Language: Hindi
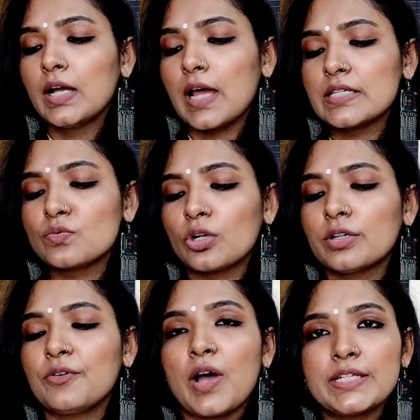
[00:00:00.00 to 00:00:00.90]
राइस
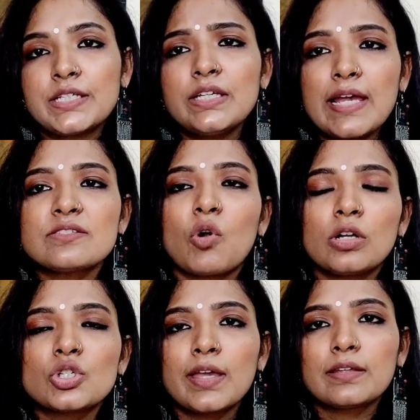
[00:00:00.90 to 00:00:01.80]
वाटर एंड वाइट टी राइस
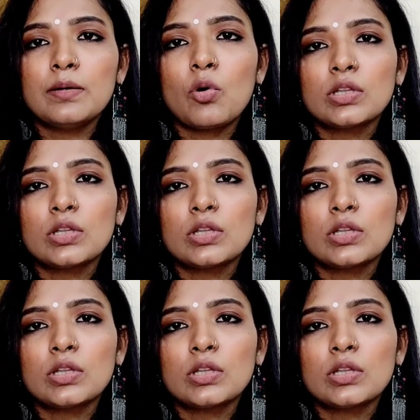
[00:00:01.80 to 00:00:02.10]
वाटर जो कहते हैं